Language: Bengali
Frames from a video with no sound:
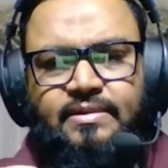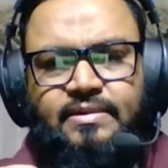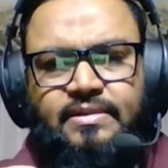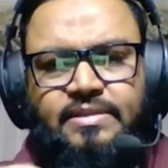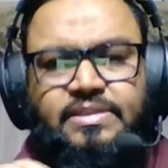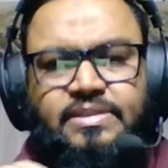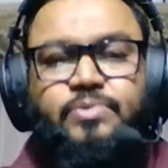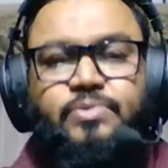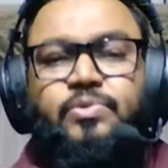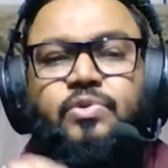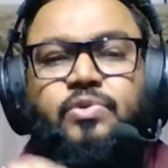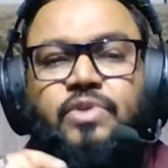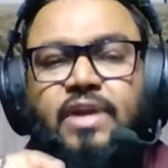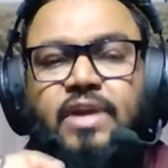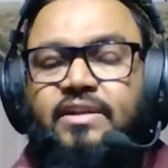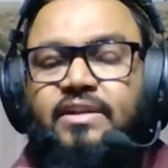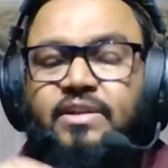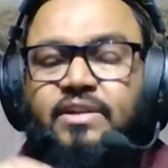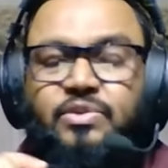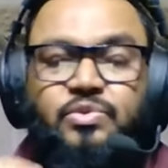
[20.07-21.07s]
জীবন
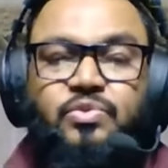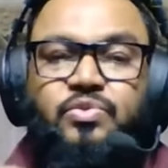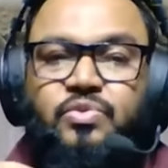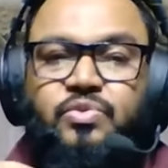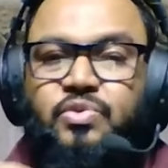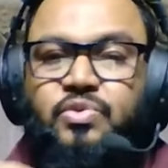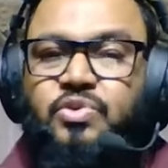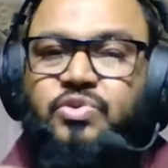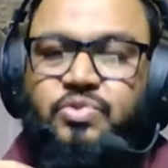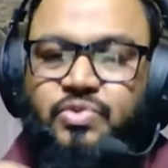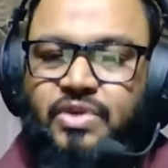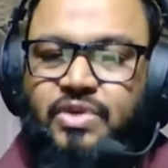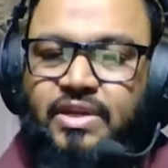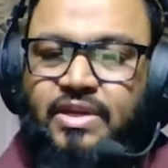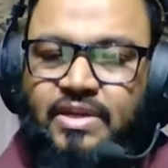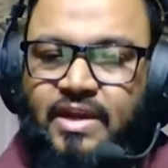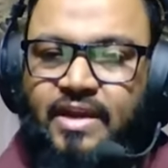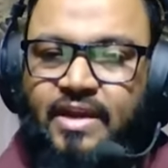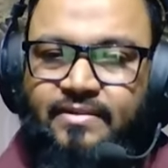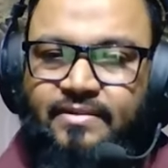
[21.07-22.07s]
একটা দুঃখ সুখের
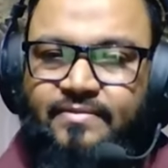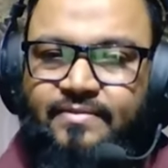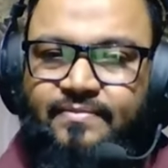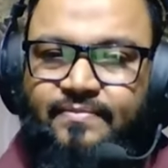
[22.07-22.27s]
গান